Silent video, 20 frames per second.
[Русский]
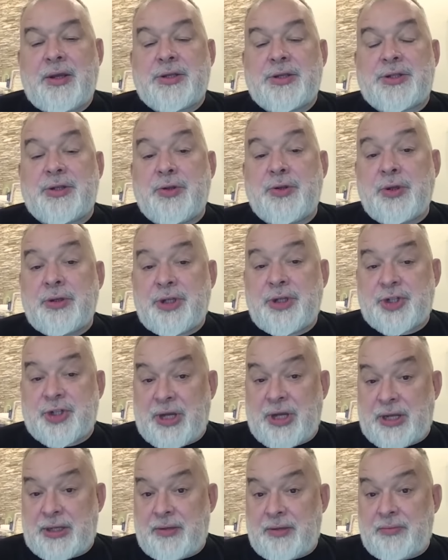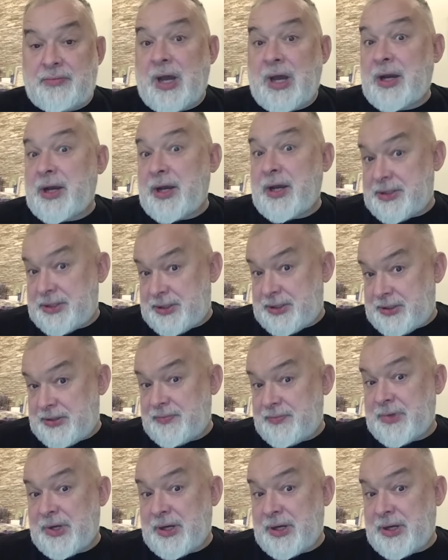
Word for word: Соединенные Штаты, оказывается,